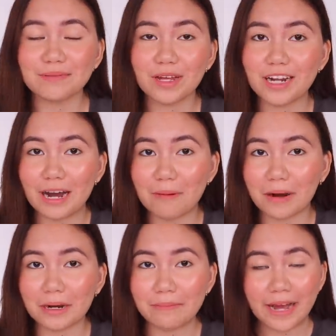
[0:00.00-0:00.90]
mAh
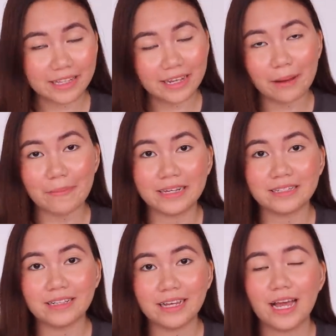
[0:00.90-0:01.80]
battery
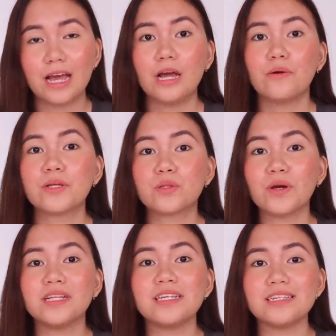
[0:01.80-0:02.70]
capacity with
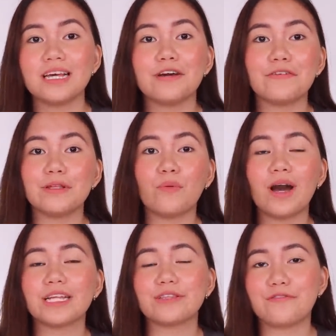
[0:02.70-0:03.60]
27 w
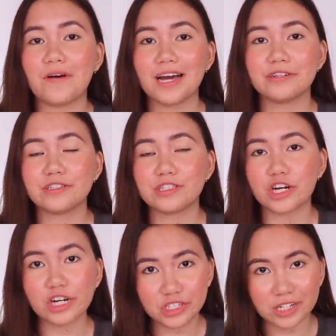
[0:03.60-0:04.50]
fast
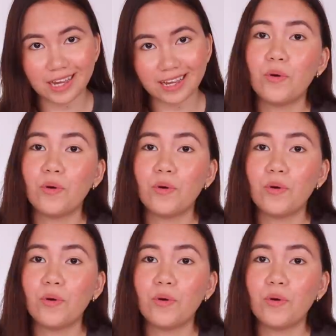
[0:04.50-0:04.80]
charging.